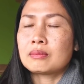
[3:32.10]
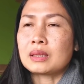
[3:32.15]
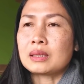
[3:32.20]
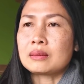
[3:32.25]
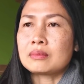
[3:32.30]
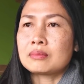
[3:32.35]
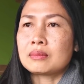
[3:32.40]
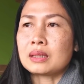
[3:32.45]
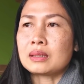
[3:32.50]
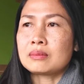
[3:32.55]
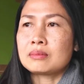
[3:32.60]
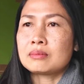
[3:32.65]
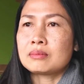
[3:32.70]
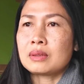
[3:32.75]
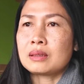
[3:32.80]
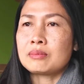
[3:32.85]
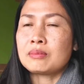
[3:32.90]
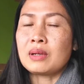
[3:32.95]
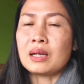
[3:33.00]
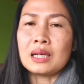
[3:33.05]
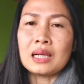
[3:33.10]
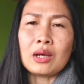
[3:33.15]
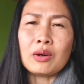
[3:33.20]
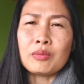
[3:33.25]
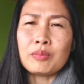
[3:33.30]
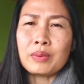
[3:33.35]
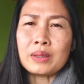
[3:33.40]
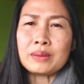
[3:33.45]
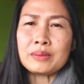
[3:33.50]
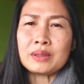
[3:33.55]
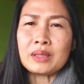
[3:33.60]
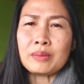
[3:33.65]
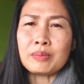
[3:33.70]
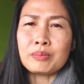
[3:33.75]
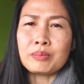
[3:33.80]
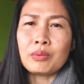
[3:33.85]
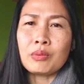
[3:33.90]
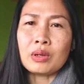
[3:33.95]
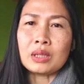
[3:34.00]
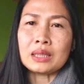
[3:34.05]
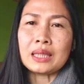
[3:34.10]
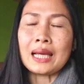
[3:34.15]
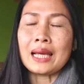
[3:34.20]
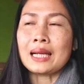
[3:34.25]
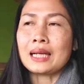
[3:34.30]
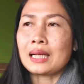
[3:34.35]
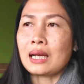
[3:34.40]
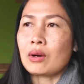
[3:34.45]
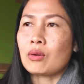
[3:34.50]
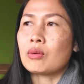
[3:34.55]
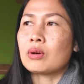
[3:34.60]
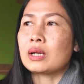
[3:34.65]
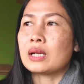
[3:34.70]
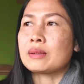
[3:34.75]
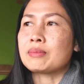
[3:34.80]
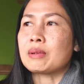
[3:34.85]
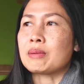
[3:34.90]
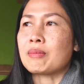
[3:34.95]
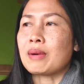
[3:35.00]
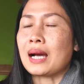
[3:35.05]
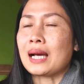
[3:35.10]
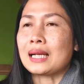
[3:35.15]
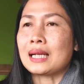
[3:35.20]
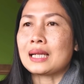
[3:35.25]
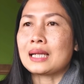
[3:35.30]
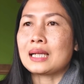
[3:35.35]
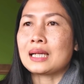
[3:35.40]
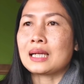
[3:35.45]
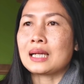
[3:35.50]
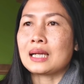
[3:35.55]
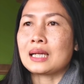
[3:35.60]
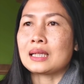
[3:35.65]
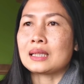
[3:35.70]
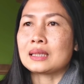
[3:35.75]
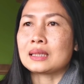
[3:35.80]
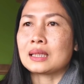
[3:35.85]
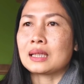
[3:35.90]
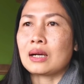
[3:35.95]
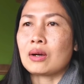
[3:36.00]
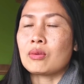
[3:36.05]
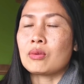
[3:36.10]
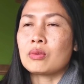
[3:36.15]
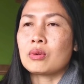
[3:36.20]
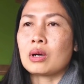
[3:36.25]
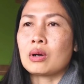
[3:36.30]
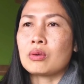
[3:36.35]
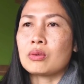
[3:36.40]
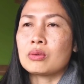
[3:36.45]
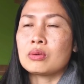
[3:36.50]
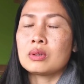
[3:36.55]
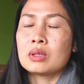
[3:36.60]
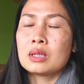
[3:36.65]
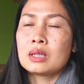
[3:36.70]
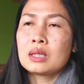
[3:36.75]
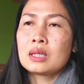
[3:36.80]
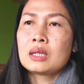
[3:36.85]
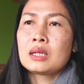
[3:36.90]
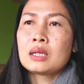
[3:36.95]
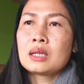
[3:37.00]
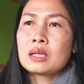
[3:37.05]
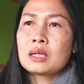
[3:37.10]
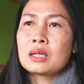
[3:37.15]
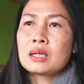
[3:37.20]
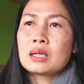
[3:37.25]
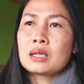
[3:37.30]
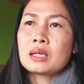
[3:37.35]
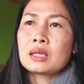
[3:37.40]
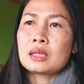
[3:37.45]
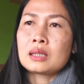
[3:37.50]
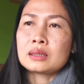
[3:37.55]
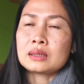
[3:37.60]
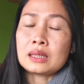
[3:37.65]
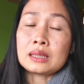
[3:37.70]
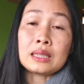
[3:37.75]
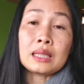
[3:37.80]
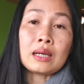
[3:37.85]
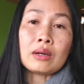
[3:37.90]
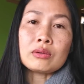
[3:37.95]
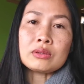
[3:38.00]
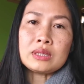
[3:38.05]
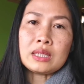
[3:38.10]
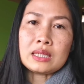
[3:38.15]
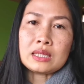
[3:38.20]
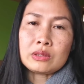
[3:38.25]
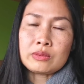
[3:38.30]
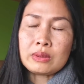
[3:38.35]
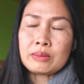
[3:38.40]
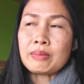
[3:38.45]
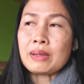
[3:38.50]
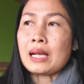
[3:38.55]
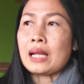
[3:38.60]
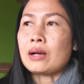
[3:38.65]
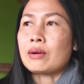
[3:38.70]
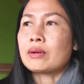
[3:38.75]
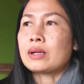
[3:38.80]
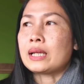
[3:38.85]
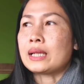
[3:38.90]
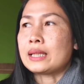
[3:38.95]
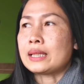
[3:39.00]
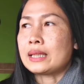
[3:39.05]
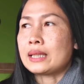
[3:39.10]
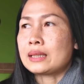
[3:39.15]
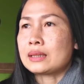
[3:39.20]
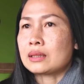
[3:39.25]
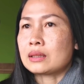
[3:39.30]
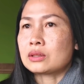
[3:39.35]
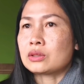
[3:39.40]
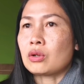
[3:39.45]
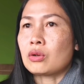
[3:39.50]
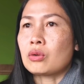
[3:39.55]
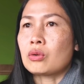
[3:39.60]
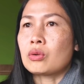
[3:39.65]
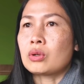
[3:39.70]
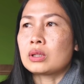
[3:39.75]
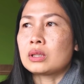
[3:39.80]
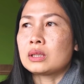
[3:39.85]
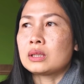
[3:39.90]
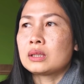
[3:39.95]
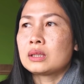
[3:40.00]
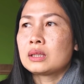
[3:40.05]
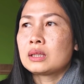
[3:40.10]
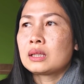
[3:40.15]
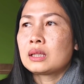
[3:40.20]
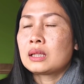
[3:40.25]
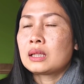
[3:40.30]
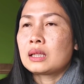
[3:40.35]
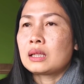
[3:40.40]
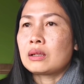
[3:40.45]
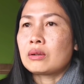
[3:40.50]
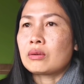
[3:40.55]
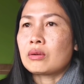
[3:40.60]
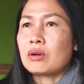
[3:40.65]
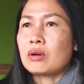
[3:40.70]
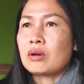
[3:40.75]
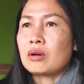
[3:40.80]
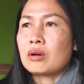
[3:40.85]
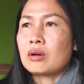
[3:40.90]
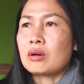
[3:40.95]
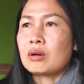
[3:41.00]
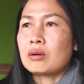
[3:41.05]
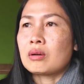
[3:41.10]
มันมันมันเหมือนเราไปเจ็บปวดแทนเขาอะไรประมาณนั้นนะคะเขาเขาทั้งทั้งที่เขาเสียชีวิตไปแล้วอะไรเงี้ยทั้งสองคน แล้วก็